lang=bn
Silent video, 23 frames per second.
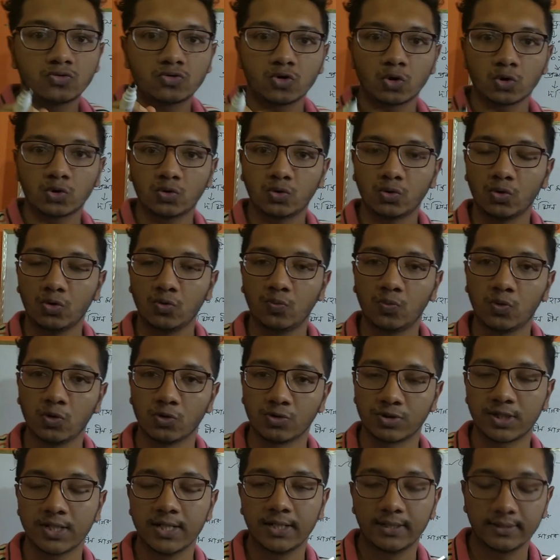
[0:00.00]

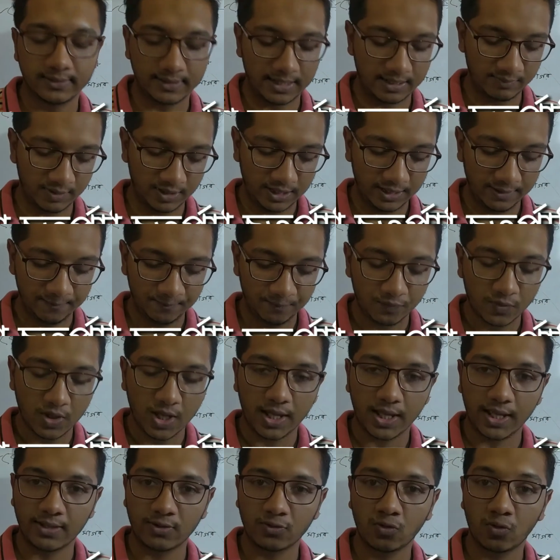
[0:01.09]
চতুর্ভুজ তার মানে
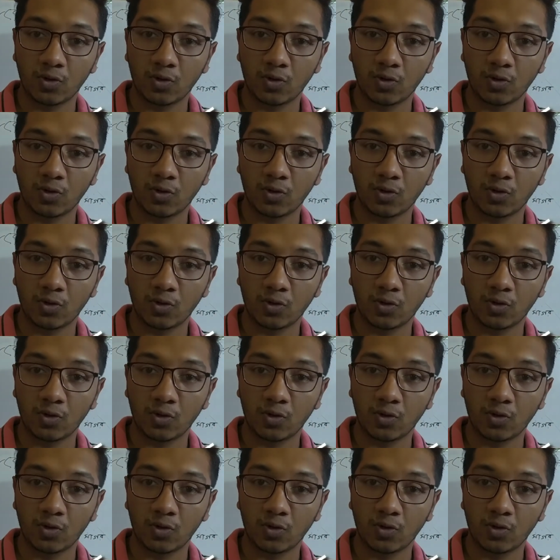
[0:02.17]
এই